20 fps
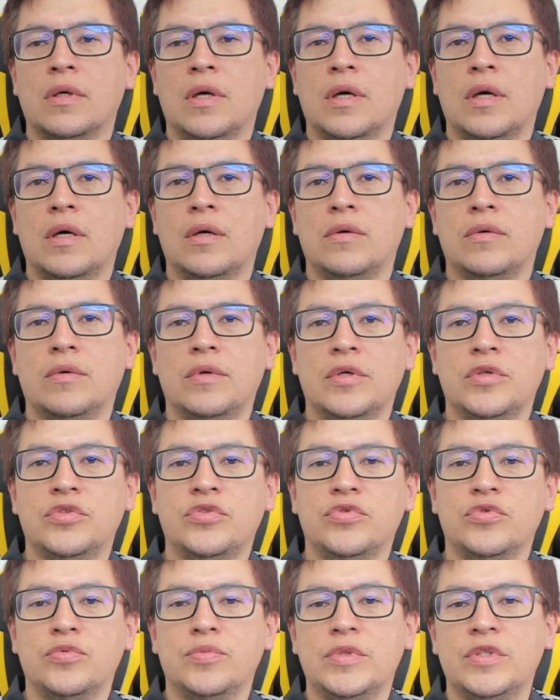é, eu
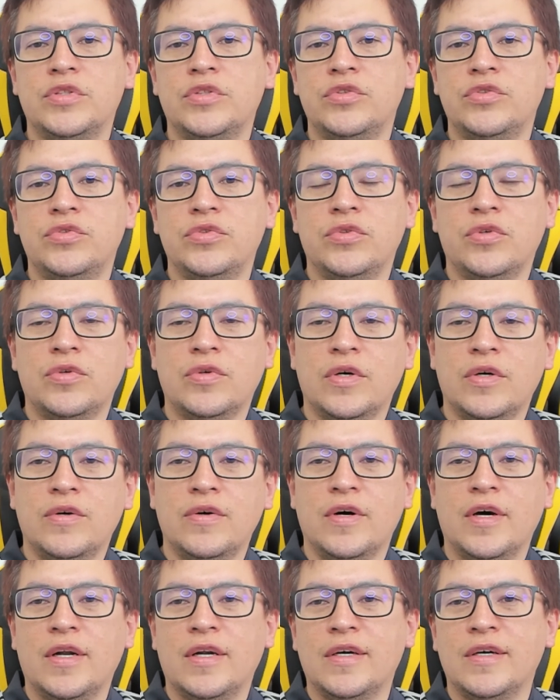resumo nesse jogo
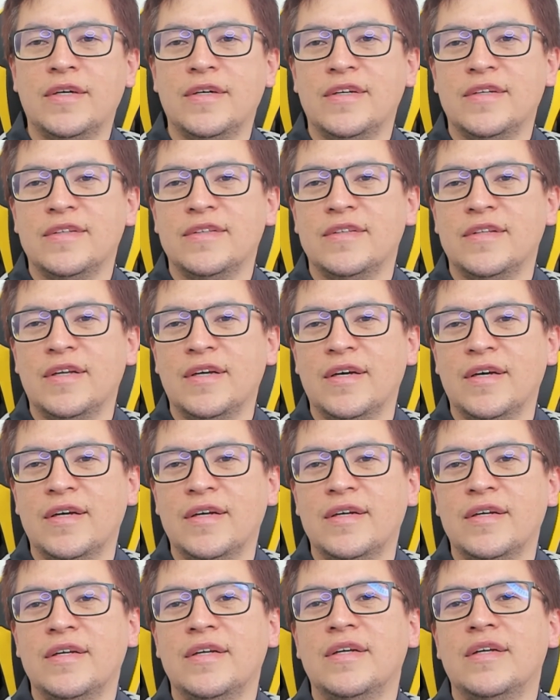agora, né?